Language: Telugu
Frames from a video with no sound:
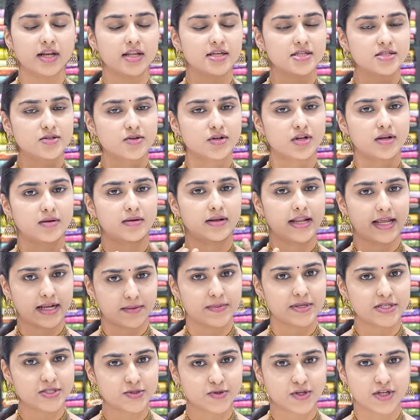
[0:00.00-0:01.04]
నేను వేసుకున్న
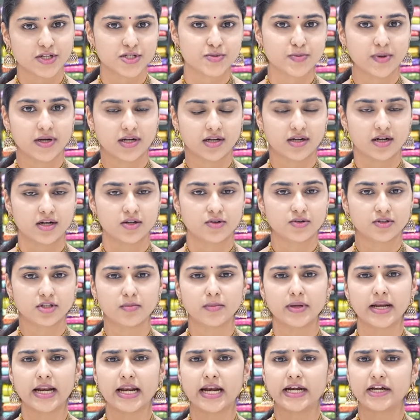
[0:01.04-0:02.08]
నెక్ పీస్ గురించి
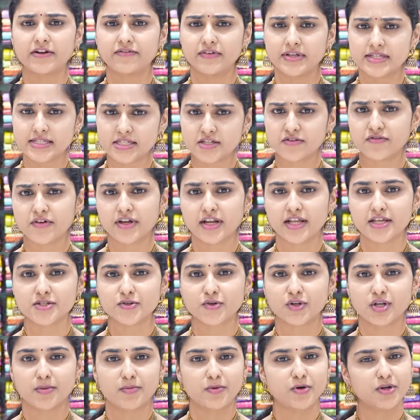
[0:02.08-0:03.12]
మాట్లాడుకుందాం మరి ఇలాంటి ఫెస్టివ్ వేర్
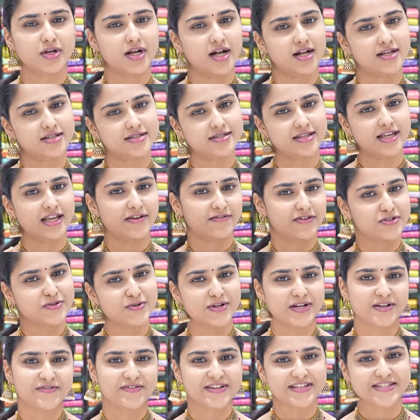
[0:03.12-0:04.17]
వేసుకున్నప్పుడు కాస్త హెవీ
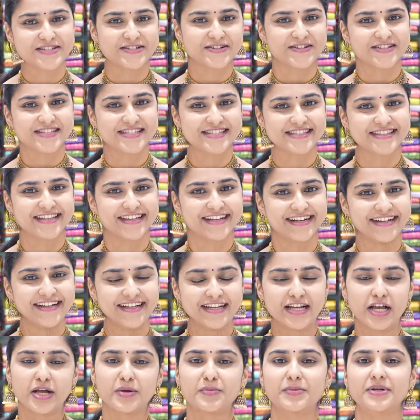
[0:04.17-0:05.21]
జ్యువెలరీ వేసుకోవాల్సిందేగా
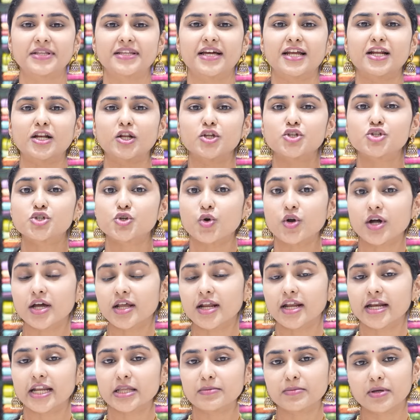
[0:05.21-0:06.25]
మరి దాంట్లో
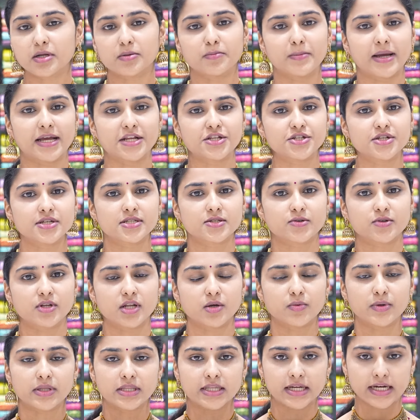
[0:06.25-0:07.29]
చోకర్ అనేది మనం మ్యాచ్
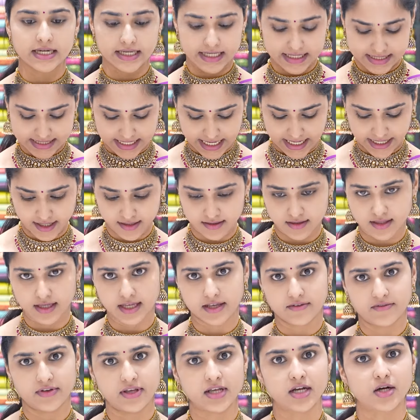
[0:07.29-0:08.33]
చేసుకున్నాము ఎందుకంటే శారీ అంత
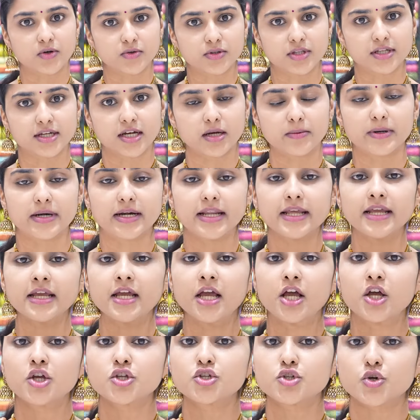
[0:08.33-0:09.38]
హెవీగా ఉంది కాబట్టి
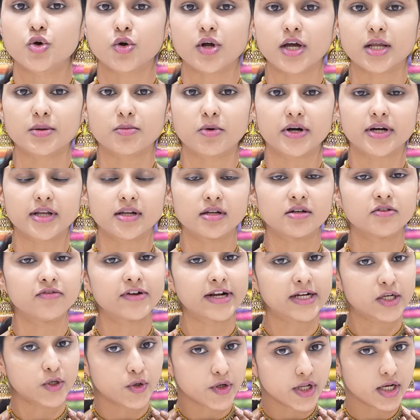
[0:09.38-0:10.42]
చోకర్ మోడల్
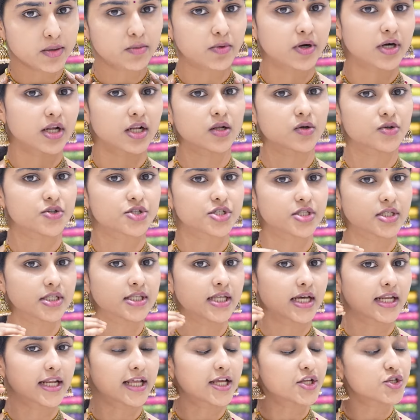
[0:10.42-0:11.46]
విక్టోరియన్ మోడల్లో
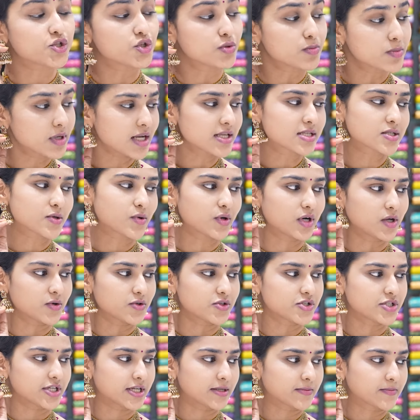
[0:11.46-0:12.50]
వచ్చింది దానికి జుమ్కాస్ కూడా
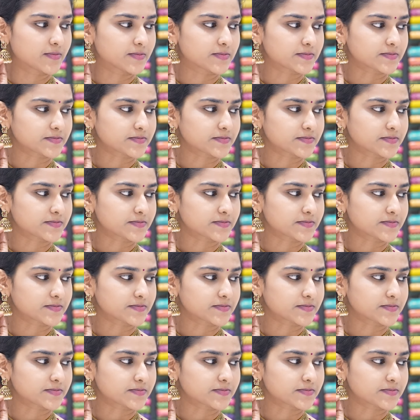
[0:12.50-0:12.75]
వచ్చాయి